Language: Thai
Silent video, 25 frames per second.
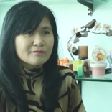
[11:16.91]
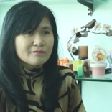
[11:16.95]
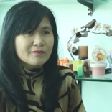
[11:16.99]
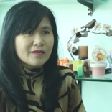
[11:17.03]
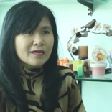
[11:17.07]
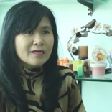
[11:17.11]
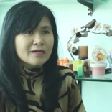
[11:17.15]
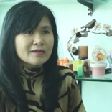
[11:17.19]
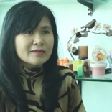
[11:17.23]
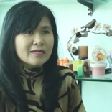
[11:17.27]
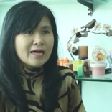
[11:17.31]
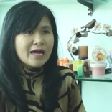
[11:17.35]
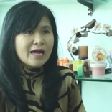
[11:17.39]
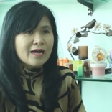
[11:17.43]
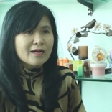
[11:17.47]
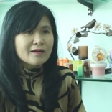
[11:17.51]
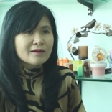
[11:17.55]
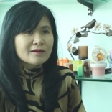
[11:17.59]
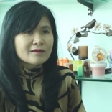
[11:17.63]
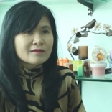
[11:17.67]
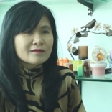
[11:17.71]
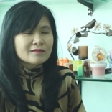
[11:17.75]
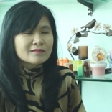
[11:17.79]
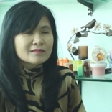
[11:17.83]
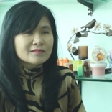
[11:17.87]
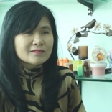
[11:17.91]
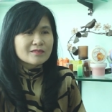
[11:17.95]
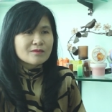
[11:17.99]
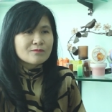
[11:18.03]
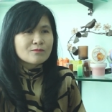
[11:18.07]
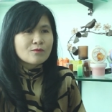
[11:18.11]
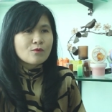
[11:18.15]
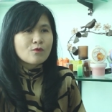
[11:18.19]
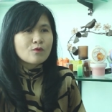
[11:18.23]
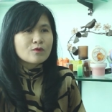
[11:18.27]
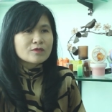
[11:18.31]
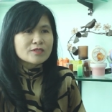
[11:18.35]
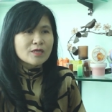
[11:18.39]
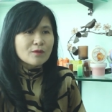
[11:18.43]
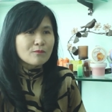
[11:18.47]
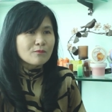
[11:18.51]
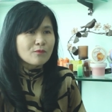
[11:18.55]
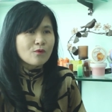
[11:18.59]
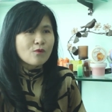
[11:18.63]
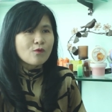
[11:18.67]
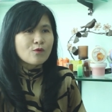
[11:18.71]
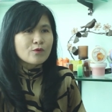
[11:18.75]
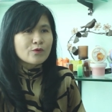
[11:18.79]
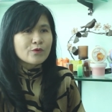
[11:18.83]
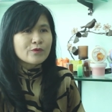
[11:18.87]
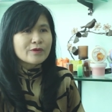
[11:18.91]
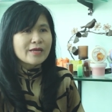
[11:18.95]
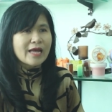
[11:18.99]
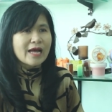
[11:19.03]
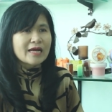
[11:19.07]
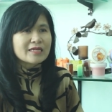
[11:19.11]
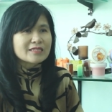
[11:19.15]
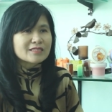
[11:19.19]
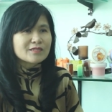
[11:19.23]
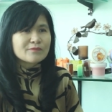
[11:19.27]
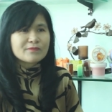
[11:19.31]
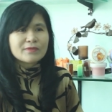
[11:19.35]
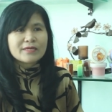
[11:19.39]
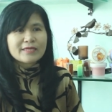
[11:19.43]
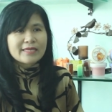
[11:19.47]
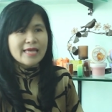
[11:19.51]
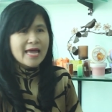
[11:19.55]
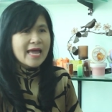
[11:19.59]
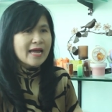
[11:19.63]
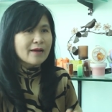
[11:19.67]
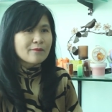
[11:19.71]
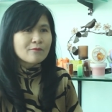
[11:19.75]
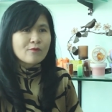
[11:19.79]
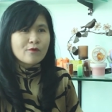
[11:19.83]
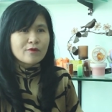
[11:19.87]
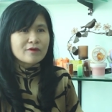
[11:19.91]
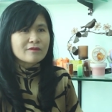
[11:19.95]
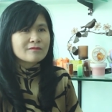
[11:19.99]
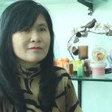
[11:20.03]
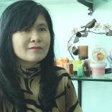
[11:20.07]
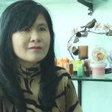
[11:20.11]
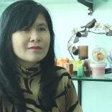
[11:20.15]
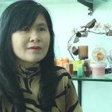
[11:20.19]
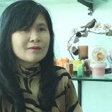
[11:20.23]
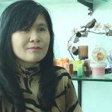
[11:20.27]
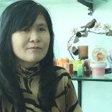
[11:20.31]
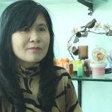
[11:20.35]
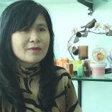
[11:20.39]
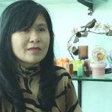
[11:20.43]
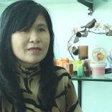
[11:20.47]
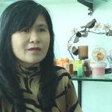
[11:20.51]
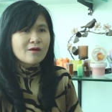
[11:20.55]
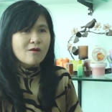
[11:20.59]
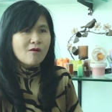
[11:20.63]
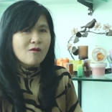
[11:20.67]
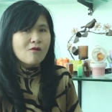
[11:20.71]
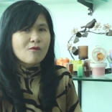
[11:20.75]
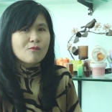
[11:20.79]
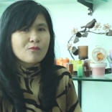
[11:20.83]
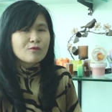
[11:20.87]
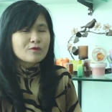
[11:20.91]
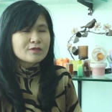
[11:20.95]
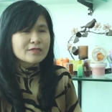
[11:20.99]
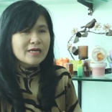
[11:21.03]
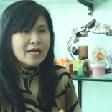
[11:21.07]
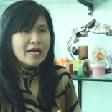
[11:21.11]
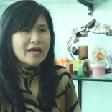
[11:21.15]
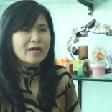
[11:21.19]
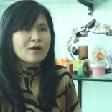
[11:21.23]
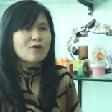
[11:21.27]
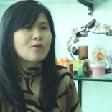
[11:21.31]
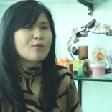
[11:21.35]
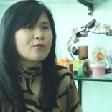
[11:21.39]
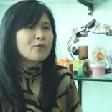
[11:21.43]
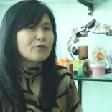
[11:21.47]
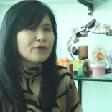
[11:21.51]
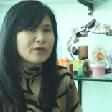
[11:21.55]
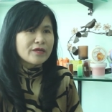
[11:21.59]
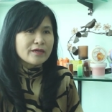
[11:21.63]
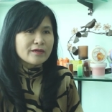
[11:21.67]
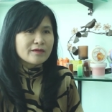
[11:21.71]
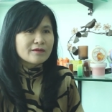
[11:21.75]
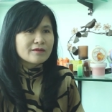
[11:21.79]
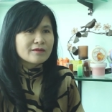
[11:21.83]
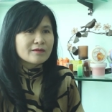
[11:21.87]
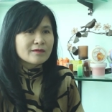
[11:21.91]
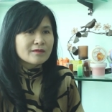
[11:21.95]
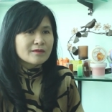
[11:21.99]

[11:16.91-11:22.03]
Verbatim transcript: แม้กระทั่งสบู่แชมพูทุกอย่างจะมีแยกหมดเป็นของผู้ชายของผู้หญิง